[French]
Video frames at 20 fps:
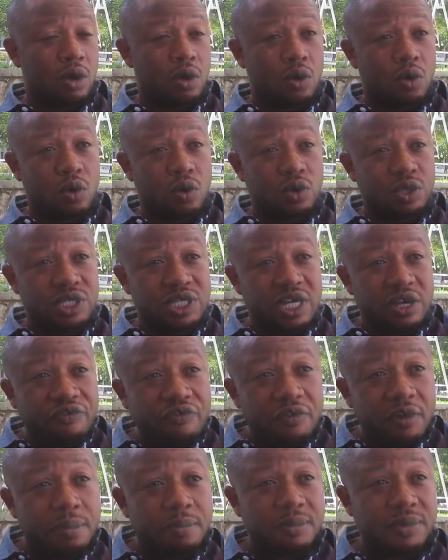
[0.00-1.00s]
au
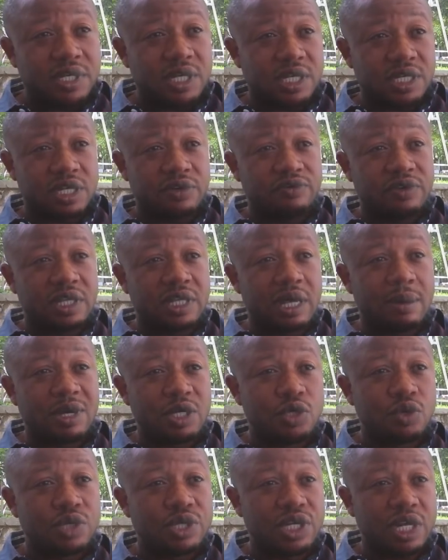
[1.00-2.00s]
chef MG, chef
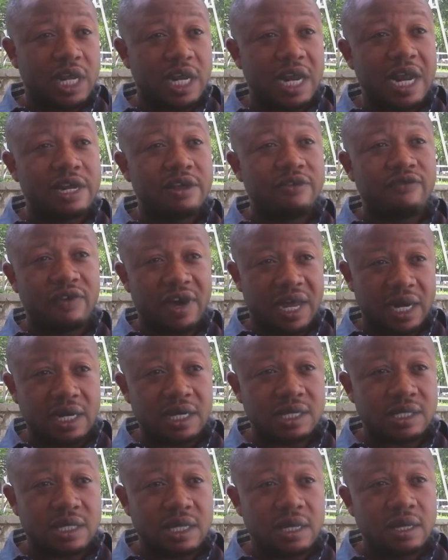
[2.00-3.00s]
d'état-major général des
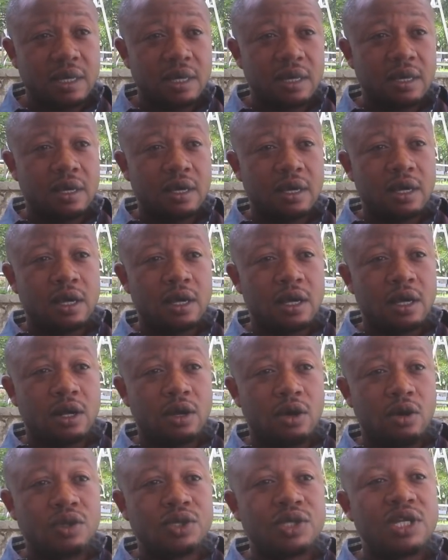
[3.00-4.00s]
FARDC,
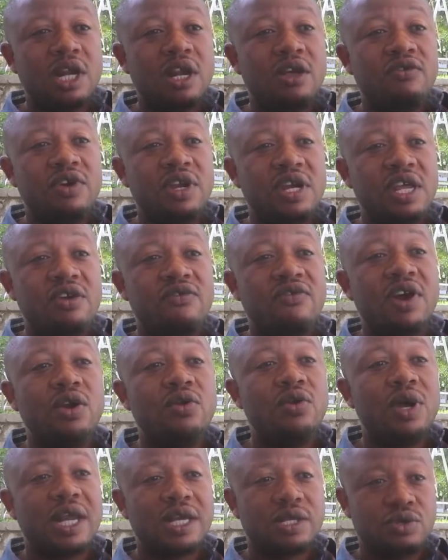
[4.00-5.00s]
lorsqu'il est venu
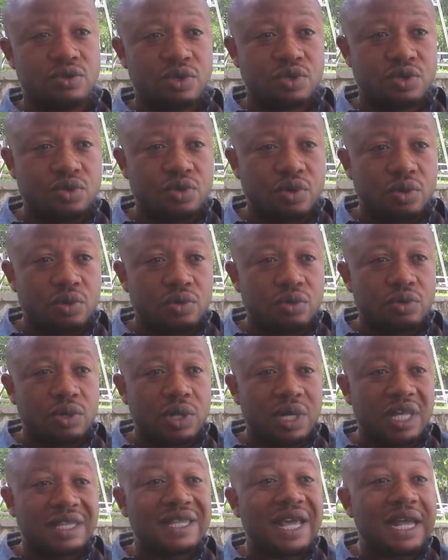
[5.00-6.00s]
évaluer la situation,
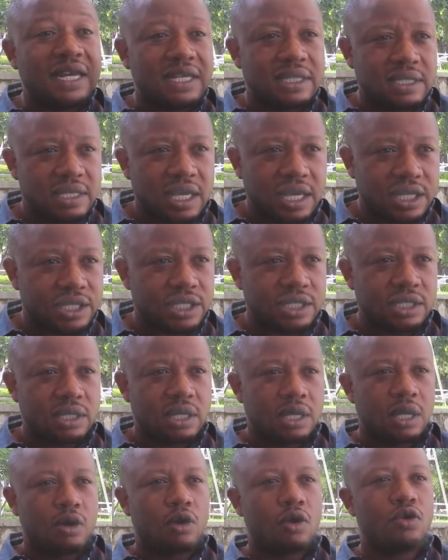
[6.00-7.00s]
l'état de siège
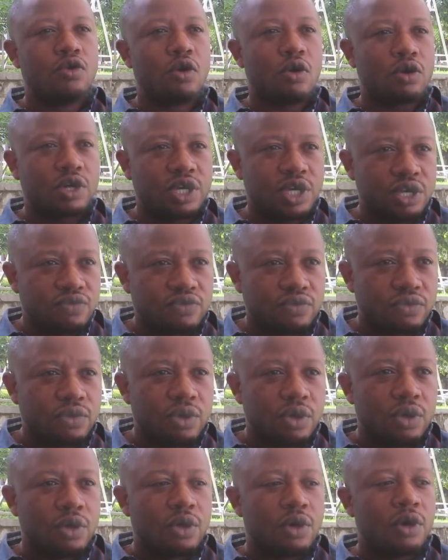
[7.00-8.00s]
au nord Kivu,
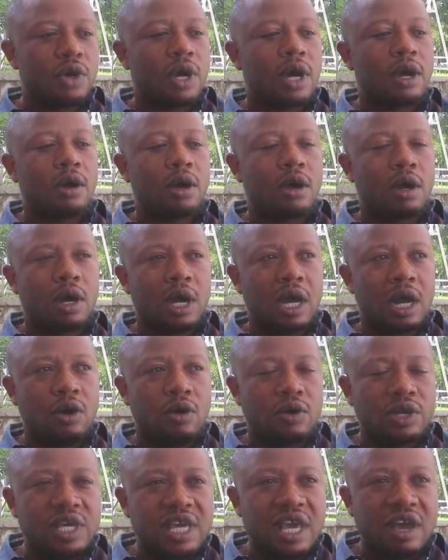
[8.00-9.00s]

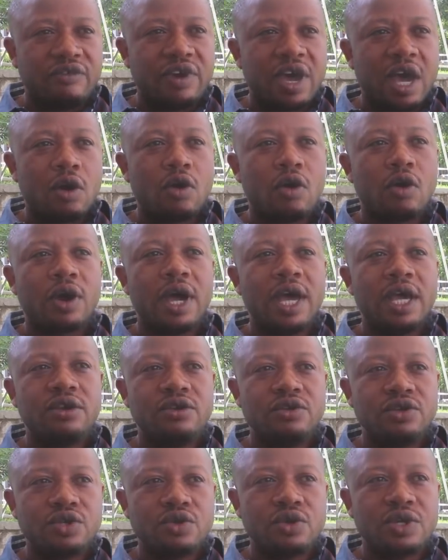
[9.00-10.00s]
alors qu'il y avait encore
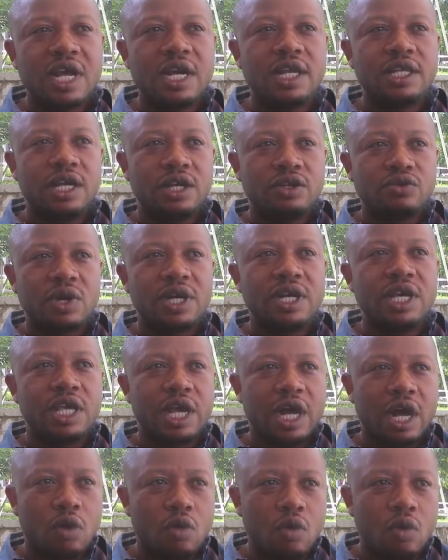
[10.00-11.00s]
incursion dans les territoires de
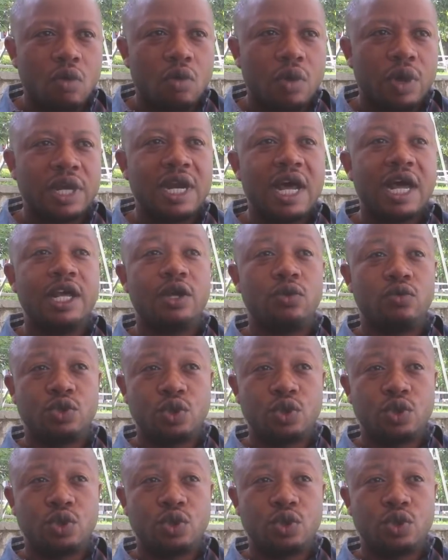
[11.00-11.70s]
Niragongo et dans